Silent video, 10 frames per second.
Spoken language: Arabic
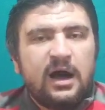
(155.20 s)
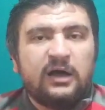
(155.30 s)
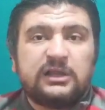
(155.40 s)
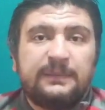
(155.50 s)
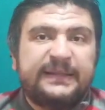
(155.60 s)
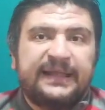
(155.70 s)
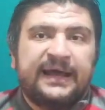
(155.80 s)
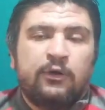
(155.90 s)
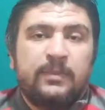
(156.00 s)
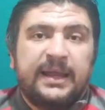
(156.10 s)
اكتر
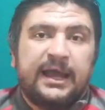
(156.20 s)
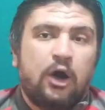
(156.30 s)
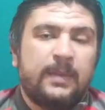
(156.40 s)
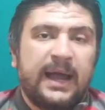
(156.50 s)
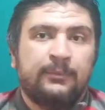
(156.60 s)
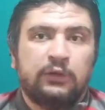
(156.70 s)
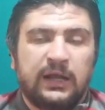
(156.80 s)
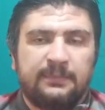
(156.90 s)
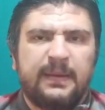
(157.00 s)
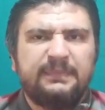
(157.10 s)
بكتير قوي من النجاح مع اي
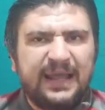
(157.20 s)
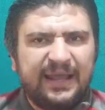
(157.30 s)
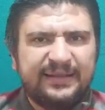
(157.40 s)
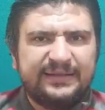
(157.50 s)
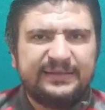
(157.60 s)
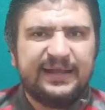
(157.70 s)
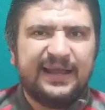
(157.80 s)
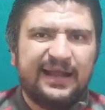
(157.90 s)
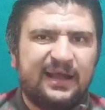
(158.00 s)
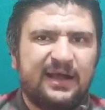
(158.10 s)
مدرب مبدئيا ان اني
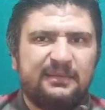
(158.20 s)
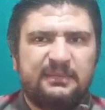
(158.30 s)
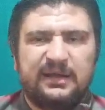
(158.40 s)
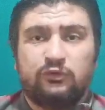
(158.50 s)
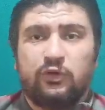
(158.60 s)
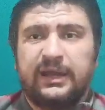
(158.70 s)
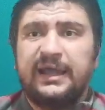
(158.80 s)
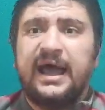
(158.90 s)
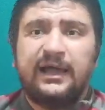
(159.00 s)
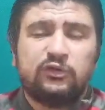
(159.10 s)
راجع من
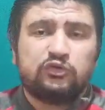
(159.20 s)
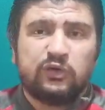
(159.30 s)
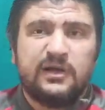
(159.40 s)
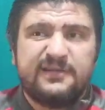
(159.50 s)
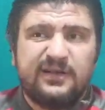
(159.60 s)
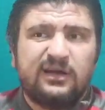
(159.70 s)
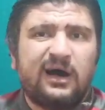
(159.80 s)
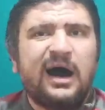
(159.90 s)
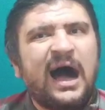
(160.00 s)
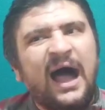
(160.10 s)
تركيا عنده شويه ثقه